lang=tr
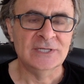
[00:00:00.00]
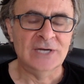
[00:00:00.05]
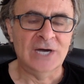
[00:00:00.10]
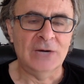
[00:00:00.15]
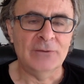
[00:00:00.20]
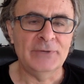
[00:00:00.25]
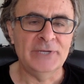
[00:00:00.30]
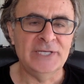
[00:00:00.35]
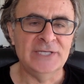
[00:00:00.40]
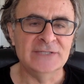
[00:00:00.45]

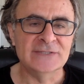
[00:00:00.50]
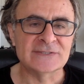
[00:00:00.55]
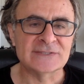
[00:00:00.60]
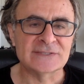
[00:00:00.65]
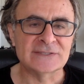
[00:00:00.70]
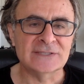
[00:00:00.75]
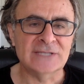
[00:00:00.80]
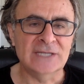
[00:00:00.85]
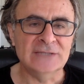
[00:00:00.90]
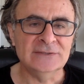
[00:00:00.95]
Ama en
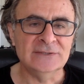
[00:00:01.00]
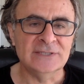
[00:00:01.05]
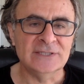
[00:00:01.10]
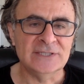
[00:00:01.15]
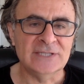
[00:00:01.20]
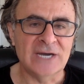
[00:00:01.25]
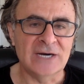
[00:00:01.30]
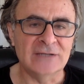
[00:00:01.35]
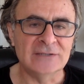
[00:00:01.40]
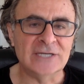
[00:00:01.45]
azından
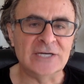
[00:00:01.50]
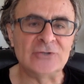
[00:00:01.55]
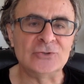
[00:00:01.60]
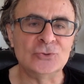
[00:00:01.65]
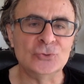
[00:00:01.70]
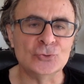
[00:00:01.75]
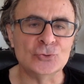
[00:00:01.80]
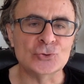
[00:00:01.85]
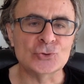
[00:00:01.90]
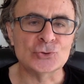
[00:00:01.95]
yağlar
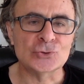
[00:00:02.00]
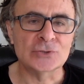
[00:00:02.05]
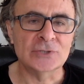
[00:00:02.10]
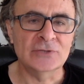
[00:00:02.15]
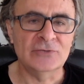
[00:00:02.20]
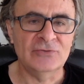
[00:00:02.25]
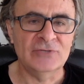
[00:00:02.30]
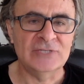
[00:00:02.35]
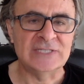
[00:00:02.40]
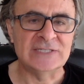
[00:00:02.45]

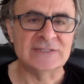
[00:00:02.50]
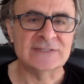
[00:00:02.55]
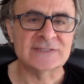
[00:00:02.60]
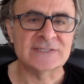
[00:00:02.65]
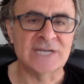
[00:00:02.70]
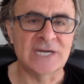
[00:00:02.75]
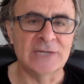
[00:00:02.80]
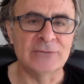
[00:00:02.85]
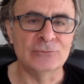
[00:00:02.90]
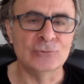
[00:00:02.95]
konusunda fikir
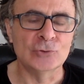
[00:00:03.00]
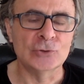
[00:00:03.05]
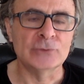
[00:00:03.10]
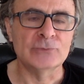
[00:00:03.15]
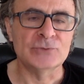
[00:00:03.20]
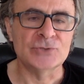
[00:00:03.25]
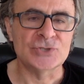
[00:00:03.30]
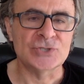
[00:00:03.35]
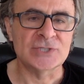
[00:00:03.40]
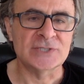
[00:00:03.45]
sahibi
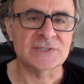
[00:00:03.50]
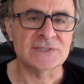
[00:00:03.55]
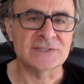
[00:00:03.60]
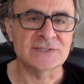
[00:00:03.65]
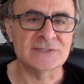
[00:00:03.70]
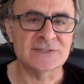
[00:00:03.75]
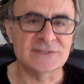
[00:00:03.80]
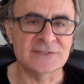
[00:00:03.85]
olabileceksiniz.